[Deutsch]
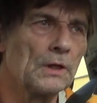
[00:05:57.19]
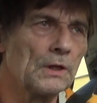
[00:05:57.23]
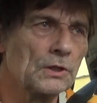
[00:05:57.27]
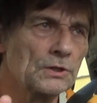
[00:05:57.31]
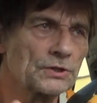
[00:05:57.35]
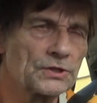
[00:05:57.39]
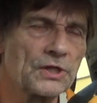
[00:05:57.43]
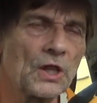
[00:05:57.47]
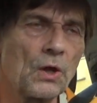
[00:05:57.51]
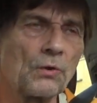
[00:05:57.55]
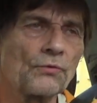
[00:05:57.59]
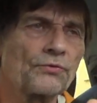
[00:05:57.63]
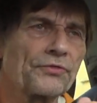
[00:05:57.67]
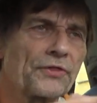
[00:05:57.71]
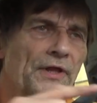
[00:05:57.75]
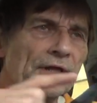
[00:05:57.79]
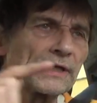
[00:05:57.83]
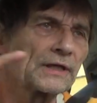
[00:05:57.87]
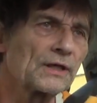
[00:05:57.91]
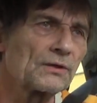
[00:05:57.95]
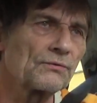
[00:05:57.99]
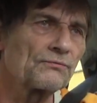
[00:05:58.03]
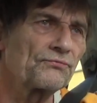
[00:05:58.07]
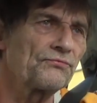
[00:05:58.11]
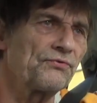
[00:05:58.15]
Slow
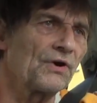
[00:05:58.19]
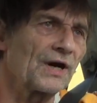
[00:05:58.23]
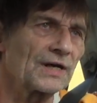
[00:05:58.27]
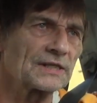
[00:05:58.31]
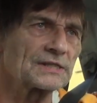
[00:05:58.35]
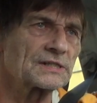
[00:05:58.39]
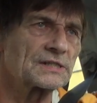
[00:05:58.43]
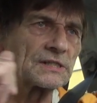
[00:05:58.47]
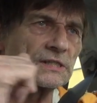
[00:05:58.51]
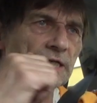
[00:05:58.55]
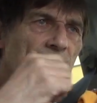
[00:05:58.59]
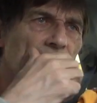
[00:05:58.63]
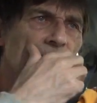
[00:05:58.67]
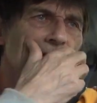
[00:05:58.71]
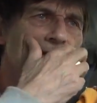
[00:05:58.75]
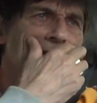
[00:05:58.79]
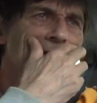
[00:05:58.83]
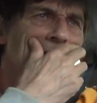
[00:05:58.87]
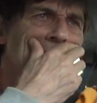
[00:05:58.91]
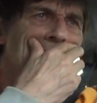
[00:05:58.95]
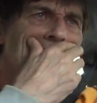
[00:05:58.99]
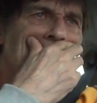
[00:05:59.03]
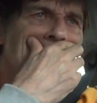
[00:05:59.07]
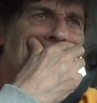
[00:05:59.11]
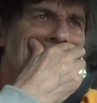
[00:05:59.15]
thinking, fast
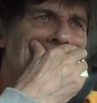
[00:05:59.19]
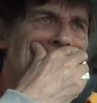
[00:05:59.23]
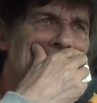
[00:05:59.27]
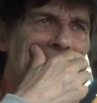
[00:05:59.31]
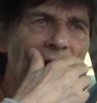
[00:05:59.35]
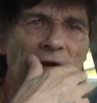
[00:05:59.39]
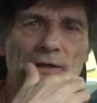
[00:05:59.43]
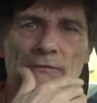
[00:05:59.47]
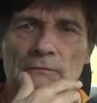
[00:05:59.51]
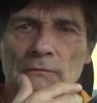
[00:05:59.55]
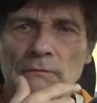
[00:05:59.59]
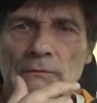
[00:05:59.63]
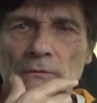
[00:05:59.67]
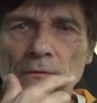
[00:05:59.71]
thinking, Nein,